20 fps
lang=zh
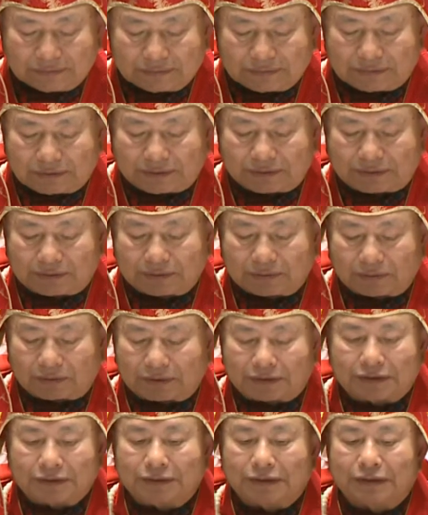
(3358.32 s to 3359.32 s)
这是我
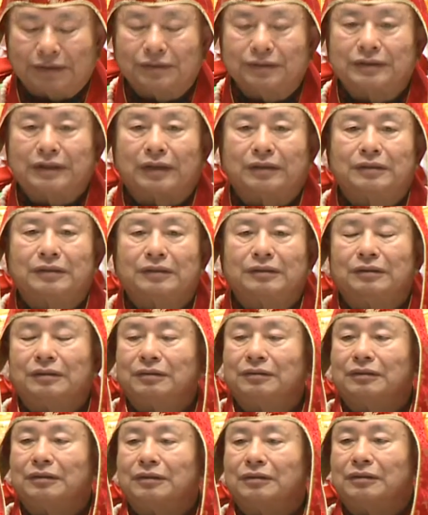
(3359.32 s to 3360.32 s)
今天讲的，
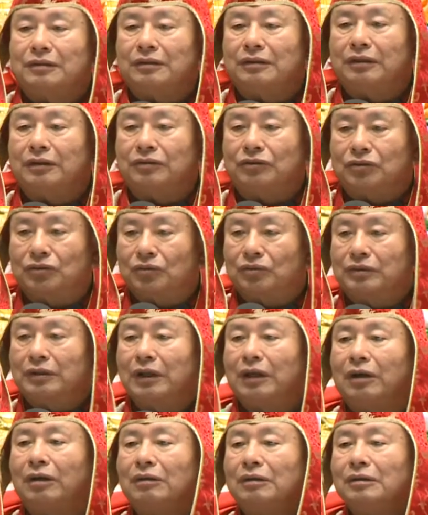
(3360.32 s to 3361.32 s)
这个很重
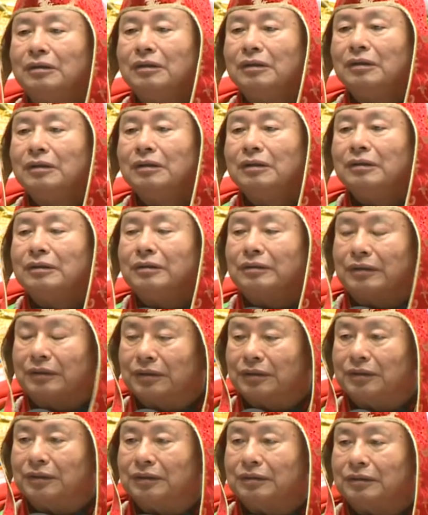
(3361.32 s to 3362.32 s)
要。
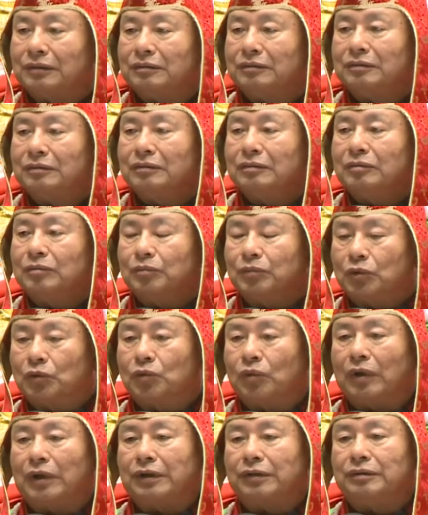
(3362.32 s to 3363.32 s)
呃，不
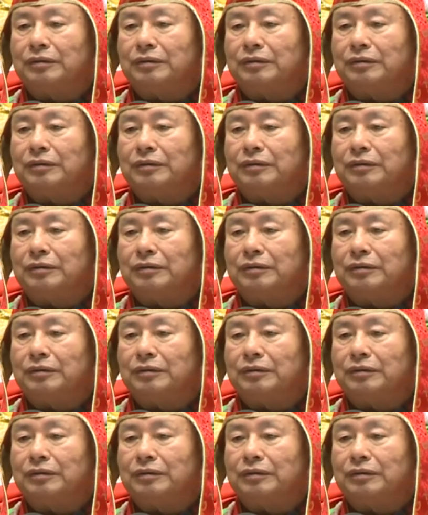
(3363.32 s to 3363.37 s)
管